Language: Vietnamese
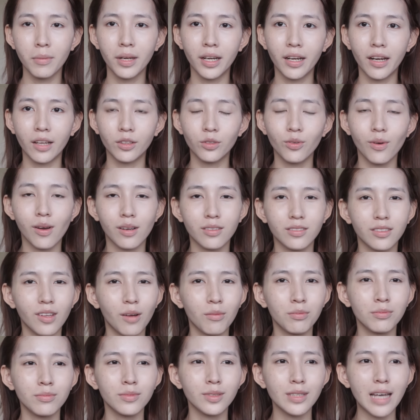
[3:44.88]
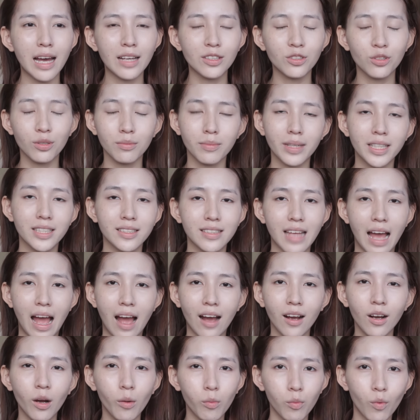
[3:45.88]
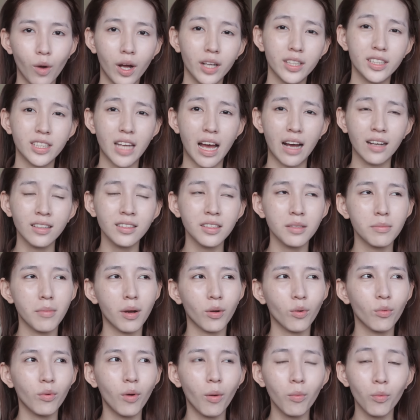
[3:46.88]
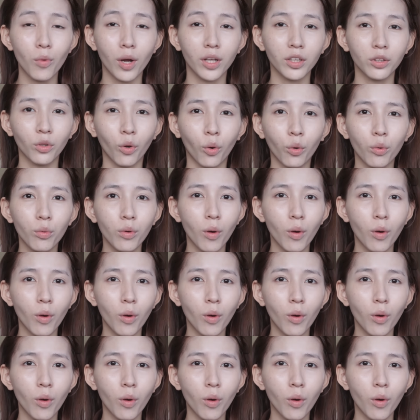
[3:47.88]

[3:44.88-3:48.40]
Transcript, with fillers: Mình là thuộc tông da trung bình sáng, không quá trắng nhưng mà cũng không quá tối,